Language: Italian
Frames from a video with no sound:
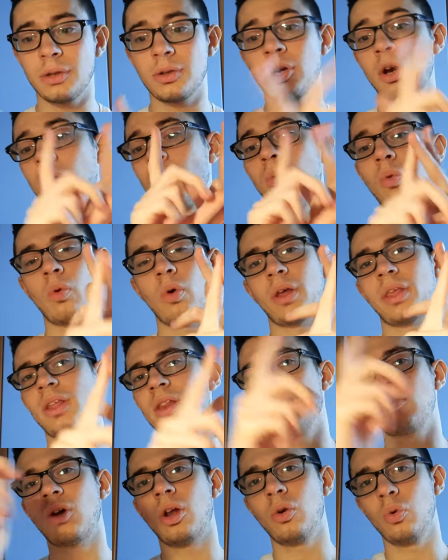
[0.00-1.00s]
che comunque ha
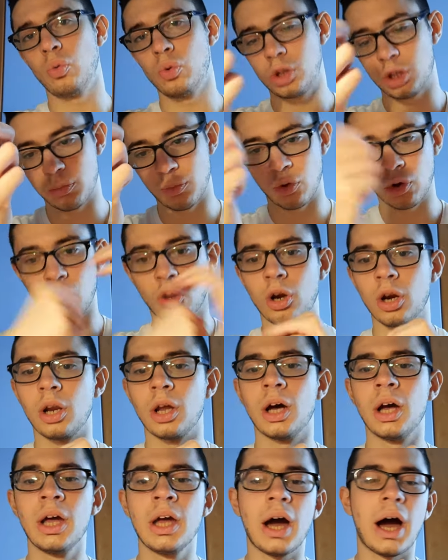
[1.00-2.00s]
segnato all'ultimo un
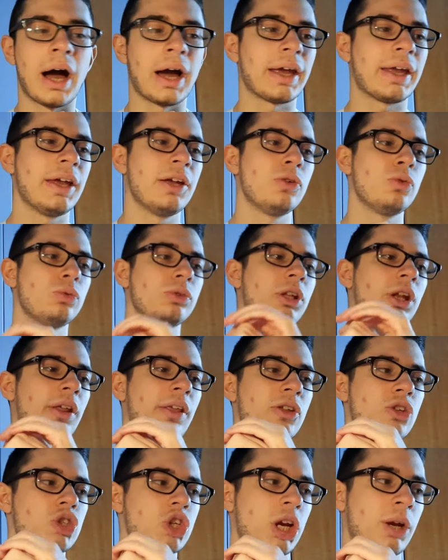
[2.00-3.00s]
gol anche inutile,
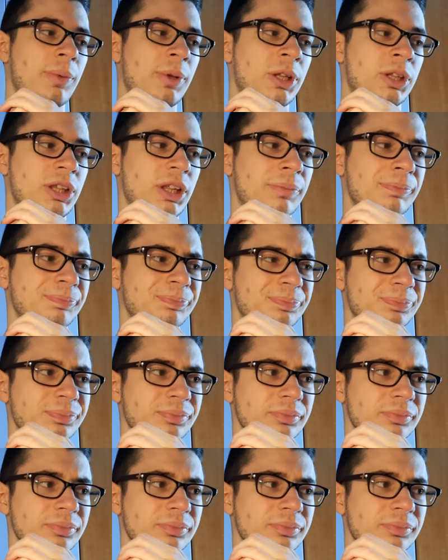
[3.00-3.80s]
sinceramente.